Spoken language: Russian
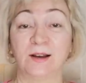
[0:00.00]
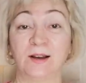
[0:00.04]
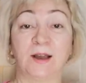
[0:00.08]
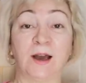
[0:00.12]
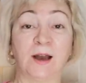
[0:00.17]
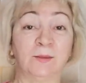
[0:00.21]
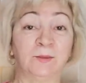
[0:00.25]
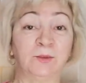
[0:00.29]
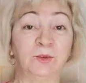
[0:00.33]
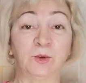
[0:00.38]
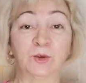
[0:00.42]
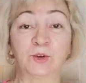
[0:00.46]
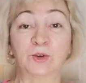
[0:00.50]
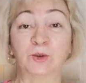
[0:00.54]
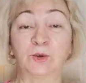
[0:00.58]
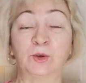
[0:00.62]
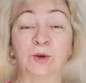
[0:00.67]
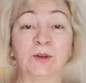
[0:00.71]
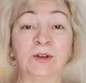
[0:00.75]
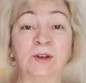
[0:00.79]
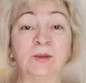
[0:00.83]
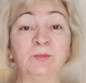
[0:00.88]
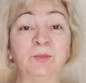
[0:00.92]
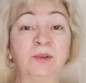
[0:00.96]
Там то,
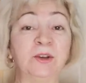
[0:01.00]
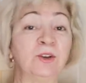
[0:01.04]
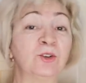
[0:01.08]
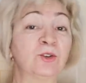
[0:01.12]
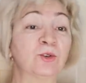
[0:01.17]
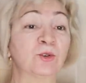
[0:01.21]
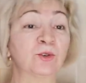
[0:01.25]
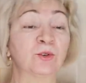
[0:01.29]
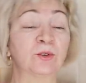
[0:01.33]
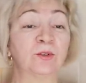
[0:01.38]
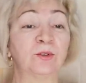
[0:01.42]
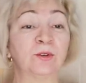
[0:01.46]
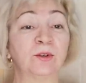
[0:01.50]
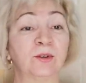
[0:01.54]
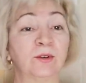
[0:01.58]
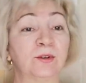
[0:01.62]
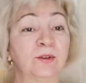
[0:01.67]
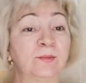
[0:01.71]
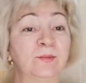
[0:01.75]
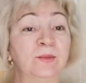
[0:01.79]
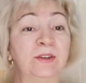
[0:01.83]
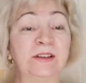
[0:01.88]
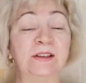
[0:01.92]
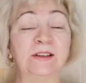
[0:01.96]
что они пишут
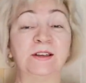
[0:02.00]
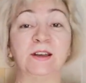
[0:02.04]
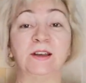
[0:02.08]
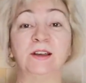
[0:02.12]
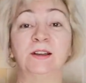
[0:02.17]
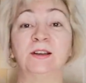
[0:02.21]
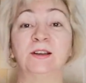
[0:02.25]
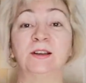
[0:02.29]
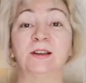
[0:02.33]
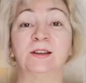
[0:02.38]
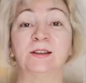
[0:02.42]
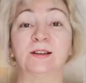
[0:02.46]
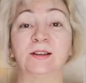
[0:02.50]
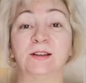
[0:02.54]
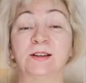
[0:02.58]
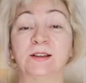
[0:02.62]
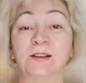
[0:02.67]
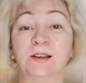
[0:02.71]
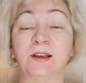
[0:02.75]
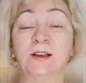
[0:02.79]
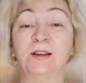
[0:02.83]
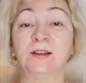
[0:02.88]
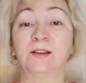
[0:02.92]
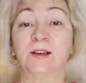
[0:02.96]
э, без скидки, со
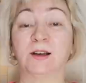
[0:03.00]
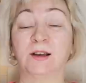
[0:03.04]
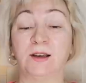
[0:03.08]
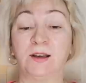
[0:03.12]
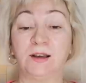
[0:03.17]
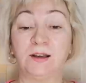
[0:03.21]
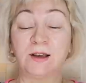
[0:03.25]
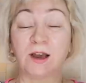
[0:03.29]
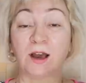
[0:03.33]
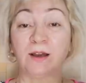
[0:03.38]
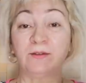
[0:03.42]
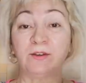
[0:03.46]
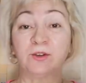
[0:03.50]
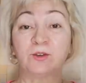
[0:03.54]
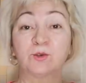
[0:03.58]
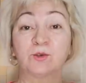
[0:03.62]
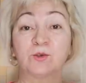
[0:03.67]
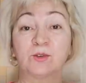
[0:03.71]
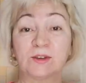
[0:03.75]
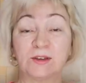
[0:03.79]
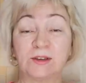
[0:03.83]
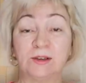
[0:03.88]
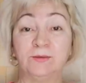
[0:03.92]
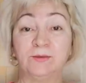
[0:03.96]
скидкой. Я
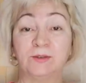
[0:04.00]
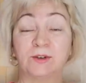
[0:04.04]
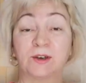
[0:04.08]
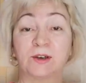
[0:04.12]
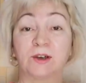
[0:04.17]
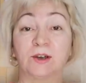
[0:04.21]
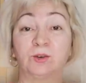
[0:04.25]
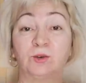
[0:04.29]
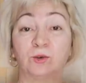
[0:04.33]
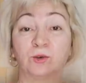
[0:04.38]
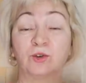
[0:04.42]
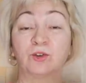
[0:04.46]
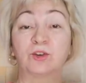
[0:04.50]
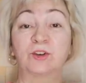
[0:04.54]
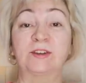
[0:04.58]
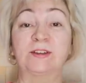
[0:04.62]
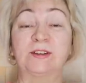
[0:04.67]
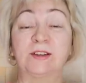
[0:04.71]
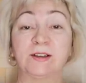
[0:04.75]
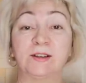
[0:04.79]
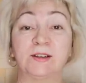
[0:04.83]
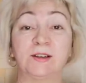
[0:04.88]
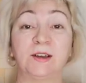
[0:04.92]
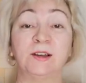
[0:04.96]
вижу цифры, которые же
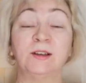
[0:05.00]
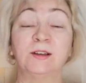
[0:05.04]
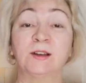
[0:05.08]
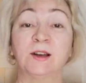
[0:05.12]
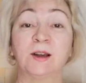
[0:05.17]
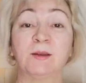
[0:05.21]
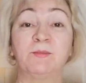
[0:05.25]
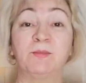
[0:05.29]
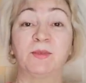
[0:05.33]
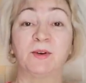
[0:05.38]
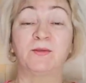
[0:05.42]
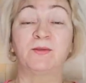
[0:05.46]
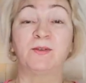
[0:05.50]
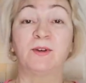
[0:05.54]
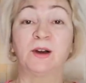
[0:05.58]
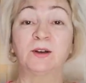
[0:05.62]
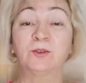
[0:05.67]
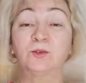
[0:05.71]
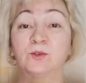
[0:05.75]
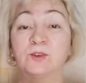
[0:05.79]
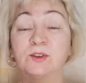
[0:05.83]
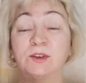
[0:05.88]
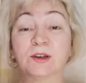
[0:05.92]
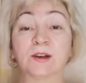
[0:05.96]
со скидкой по
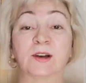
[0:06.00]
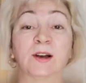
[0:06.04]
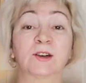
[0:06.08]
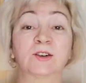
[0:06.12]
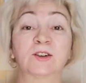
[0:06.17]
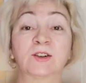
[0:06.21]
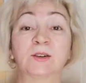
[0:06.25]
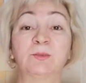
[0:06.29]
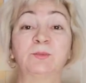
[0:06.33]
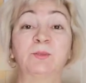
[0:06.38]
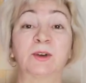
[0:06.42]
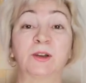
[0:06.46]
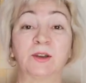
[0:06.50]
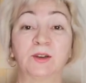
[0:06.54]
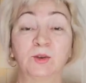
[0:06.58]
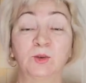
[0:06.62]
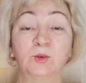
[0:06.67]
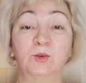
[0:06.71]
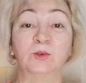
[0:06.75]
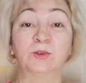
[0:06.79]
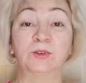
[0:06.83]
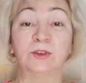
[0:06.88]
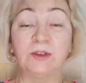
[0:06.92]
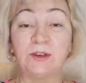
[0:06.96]
факту за каждый
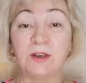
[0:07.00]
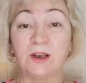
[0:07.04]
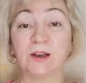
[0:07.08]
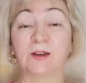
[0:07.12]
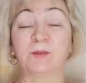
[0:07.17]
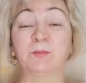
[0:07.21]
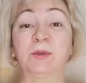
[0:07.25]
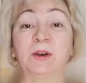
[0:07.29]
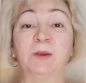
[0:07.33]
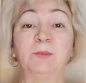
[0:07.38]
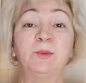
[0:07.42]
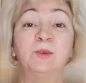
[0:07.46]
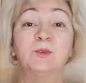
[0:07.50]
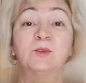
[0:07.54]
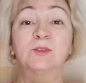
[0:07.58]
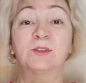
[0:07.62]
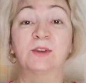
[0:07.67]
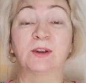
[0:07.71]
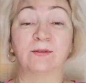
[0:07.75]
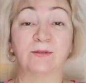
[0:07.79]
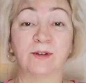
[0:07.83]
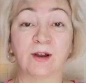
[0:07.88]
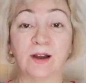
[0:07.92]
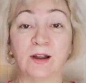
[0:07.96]
продукт. Я их
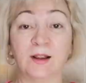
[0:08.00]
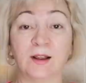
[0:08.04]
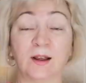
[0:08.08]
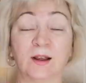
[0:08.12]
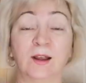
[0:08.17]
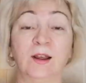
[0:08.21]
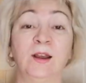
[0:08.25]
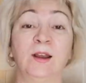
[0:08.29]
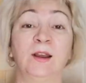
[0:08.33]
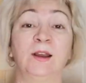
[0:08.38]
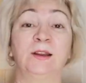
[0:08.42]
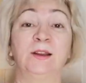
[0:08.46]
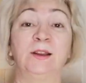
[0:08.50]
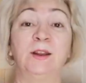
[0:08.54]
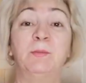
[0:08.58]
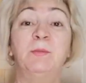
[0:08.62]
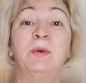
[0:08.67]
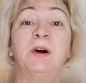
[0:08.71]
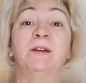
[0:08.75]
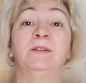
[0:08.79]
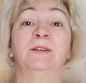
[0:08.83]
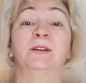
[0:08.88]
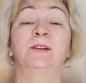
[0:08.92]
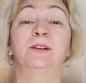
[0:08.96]
приплюсовала,
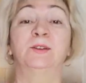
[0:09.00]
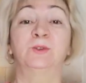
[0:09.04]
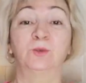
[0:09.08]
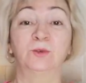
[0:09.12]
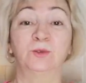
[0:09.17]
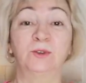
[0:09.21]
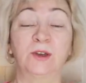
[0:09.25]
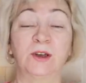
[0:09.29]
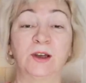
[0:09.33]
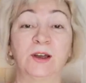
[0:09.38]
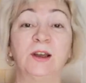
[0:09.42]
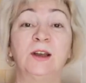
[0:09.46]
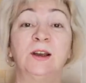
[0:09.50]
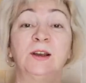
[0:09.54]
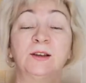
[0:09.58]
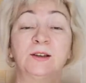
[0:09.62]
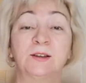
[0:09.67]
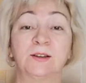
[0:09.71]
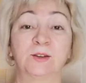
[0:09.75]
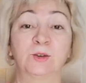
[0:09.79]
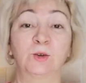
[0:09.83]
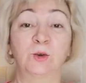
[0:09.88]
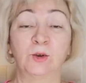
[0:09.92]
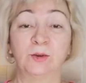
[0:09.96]
добавила туда
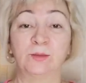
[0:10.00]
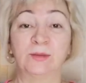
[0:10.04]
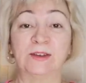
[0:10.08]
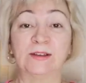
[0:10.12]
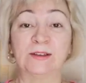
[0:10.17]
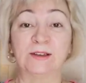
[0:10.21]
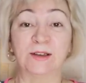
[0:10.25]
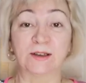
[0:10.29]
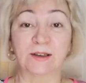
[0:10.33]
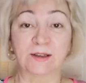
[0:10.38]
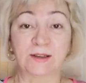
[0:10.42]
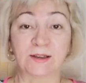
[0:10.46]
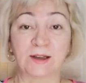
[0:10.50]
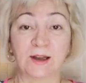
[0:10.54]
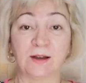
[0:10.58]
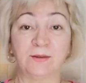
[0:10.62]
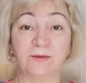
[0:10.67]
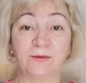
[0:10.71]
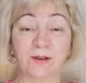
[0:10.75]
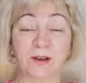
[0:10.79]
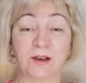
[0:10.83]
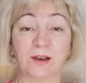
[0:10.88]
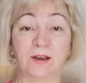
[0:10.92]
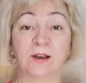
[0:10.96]
стоимость
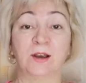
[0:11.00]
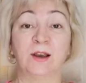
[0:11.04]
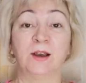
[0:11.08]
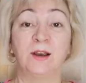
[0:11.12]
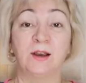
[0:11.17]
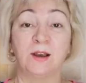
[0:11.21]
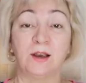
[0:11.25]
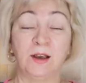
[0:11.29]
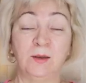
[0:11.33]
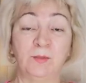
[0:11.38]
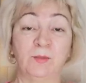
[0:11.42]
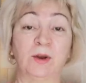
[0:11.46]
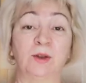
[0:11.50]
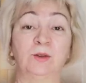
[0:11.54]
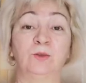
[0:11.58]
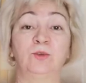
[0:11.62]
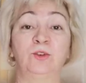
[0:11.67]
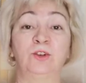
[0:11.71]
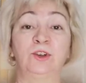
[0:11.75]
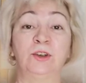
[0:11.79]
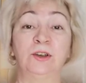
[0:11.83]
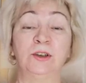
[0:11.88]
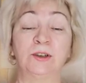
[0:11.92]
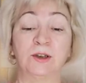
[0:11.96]
доставки и
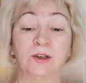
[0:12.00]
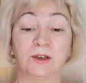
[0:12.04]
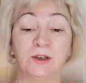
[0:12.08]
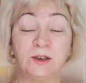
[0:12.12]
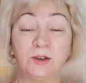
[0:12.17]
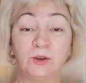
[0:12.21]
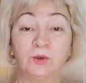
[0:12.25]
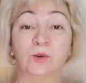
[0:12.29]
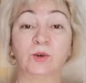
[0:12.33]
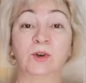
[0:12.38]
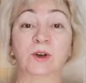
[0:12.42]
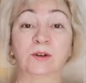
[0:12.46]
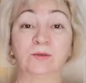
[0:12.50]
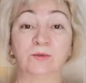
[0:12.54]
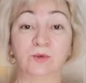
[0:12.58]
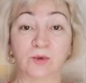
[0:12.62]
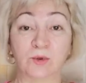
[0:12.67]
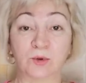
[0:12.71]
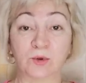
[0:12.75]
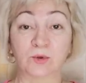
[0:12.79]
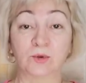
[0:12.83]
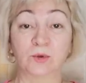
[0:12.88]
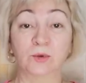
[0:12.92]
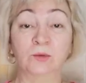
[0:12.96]
получила итоговую
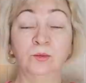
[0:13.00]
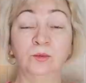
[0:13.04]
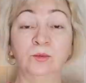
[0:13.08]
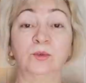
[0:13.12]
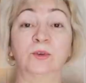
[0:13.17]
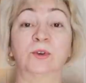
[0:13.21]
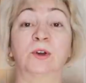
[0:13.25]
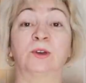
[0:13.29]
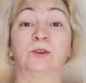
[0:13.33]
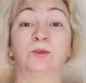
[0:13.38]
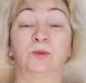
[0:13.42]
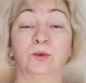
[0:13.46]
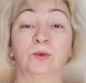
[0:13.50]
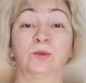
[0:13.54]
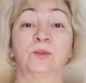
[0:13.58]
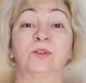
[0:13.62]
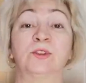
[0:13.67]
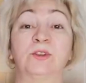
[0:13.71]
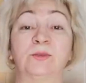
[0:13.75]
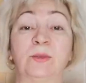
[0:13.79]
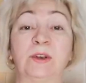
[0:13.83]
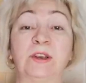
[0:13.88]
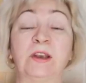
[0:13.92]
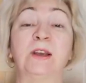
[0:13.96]
сумму, которую
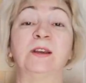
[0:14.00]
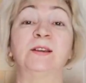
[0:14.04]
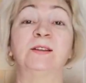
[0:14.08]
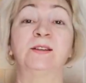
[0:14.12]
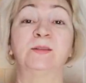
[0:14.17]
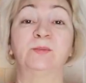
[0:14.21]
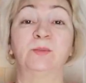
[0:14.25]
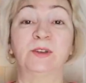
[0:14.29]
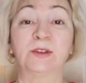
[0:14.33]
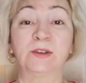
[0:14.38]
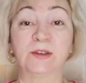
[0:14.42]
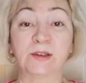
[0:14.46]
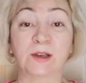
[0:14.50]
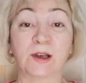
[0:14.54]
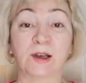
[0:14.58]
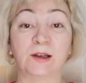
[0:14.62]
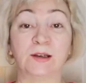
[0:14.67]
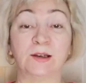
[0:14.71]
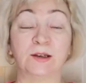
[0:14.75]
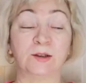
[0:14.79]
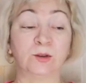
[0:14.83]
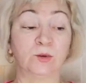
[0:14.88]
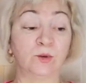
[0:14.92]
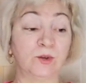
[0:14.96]
с меня и
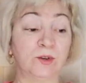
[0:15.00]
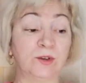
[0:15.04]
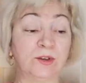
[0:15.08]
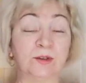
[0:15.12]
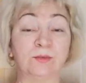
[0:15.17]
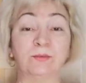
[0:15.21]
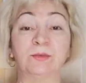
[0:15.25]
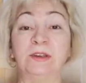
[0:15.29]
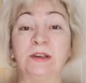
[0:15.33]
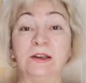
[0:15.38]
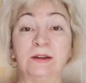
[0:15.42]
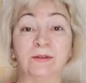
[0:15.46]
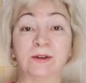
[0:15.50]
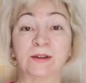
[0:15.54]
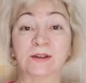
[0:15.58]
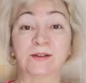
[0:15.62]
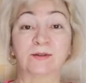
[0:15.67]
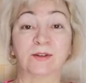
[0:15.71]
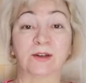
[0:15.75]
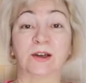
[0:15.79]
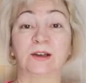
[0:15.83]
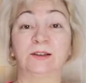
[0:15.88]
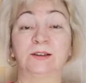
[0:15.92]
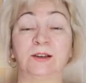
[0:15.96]
списали. То есть мне
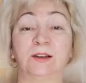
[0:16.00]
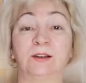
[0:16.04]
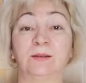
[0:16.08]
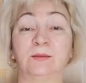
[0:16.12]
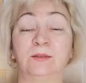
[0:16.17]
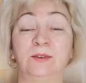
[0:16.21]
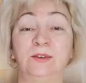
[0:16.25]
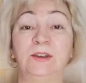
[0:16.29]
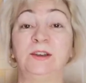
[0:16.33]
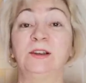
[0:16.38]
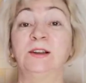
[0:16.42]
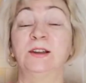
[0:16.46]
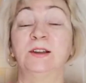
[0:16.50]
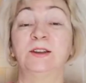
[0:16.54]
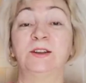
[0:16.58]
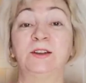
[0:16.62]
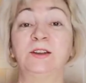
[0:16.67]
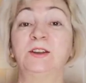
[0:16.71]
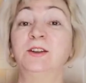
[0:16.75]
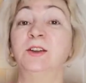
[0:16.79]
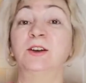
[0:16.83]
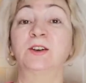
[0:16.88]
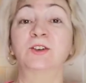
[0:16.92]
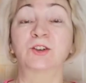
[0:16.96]
возврата делать
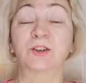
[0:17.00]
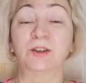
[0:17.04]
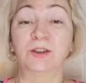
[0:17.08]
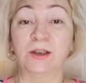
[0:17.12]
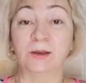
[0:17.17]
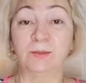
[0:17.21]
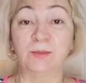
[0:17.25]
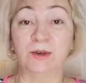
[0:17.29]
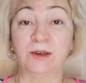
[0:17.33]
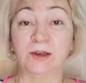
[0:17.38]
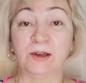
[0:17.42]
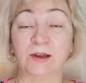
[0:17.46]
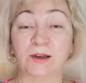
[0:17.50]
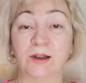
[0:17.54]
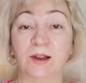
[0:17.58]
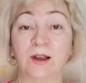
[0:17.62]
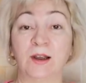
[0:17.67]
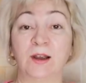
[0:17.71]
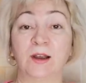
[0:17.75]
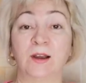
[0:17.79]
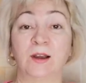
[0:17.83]
не должны были.